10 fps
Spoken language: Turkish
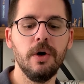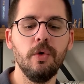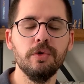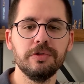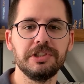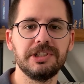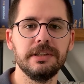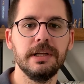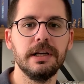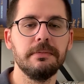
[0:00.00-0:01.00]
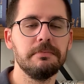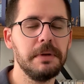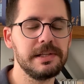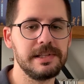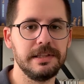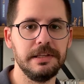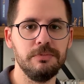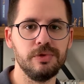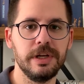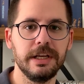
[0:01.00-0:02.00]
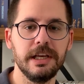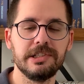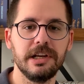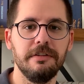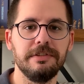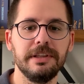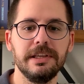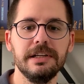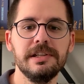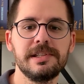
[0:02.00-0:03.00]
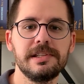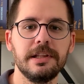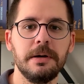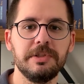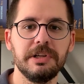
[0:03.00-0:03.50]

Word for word: Onun dışında bahsettiğim üzere geçen haftaki ıssız adam